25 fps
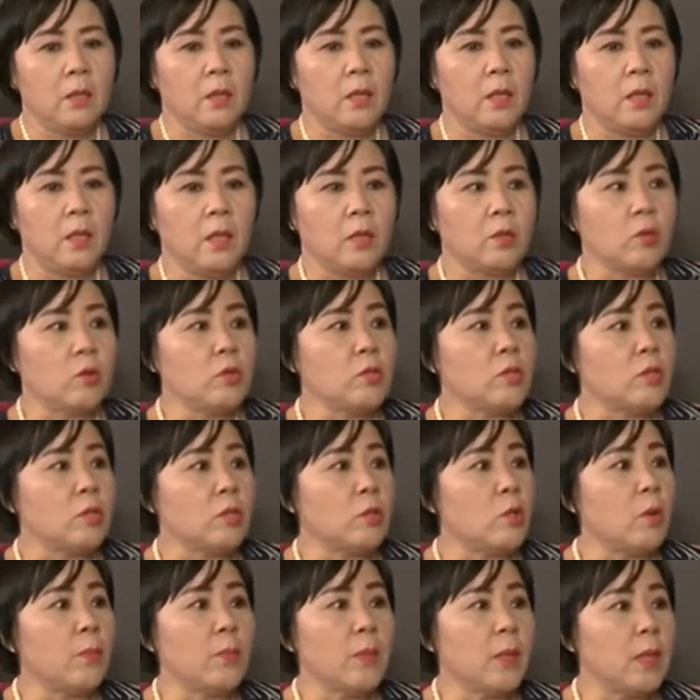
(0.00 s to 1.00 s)
thế là tôi
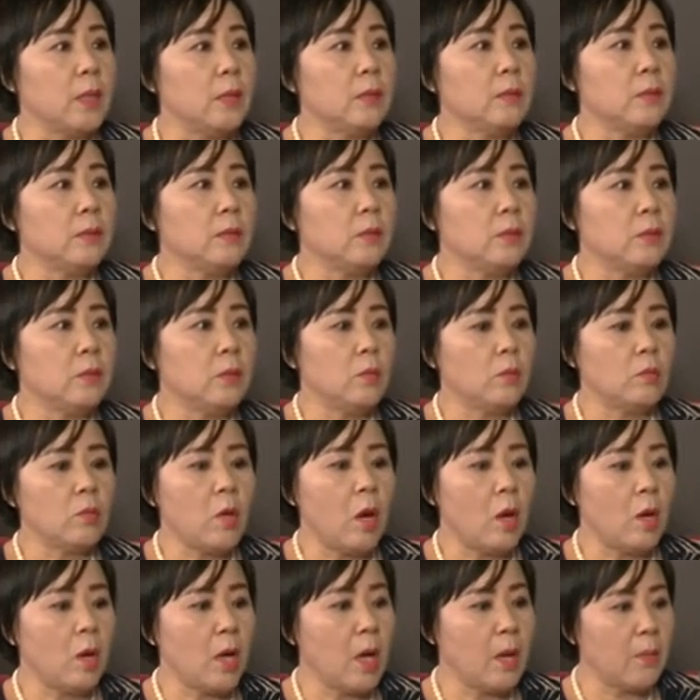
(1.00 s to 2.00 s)
xịt tốt ngừng lúc
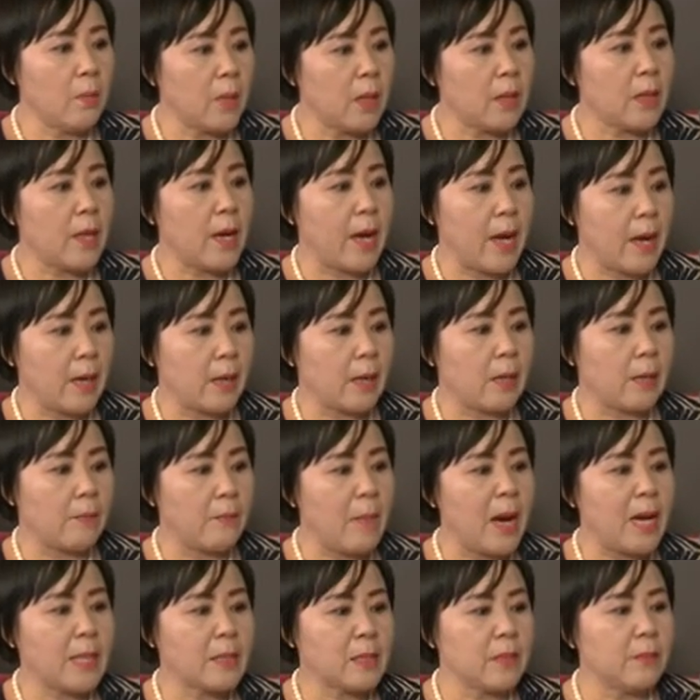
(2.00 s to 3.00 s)
đó là âm ngân hàng là
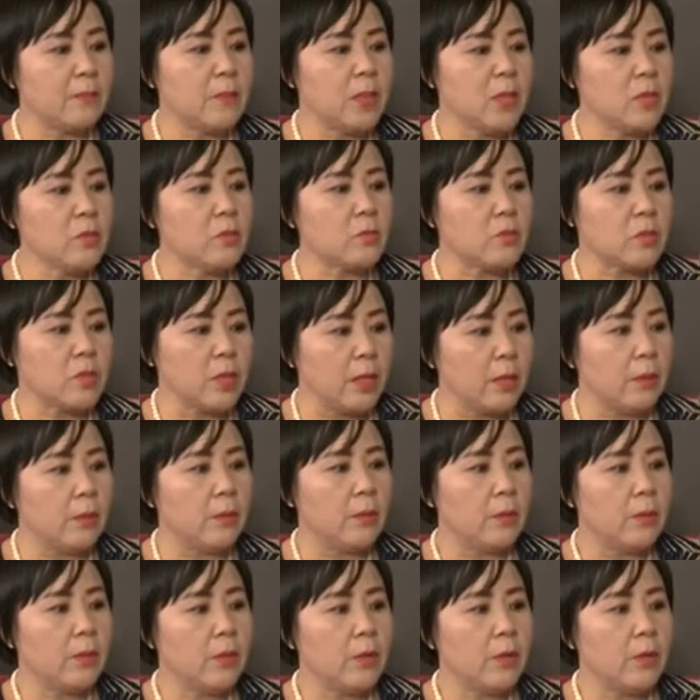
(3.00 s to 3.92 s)
ba trăm mấy chục triệu